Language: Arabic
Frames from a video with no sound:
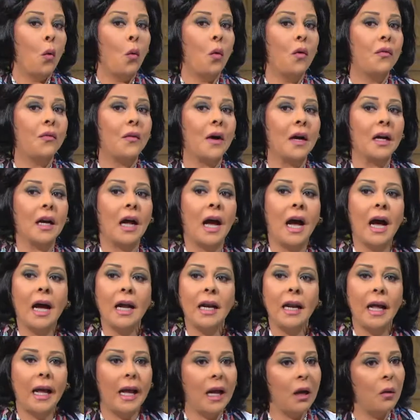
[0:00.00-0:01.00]

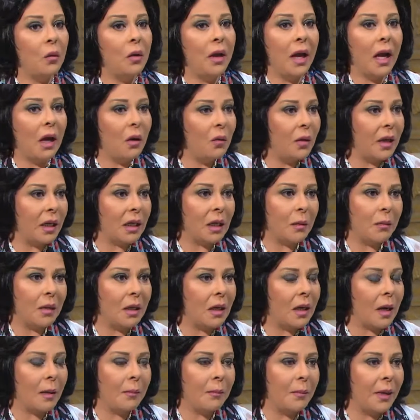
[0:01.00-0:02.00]
وفرحانه قوي قوي انا
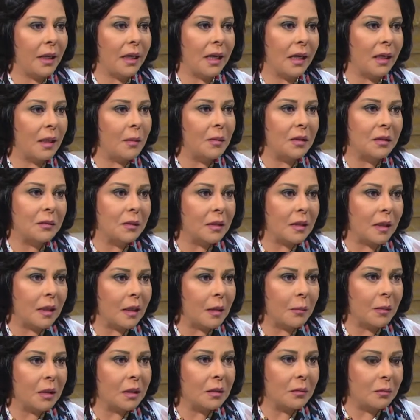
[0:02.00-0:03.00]
بالكامباك اللي بت
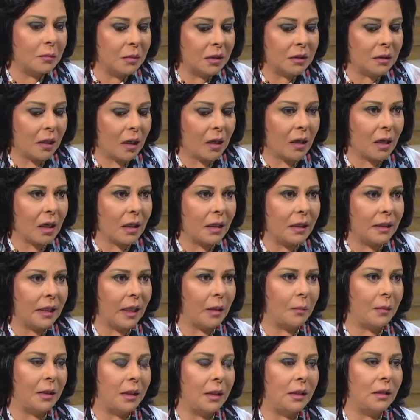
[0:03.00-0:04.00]
بت بتقرري
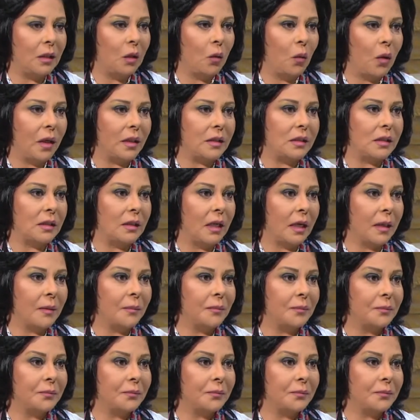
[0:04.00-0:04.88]
تعمليه دلوقتي ده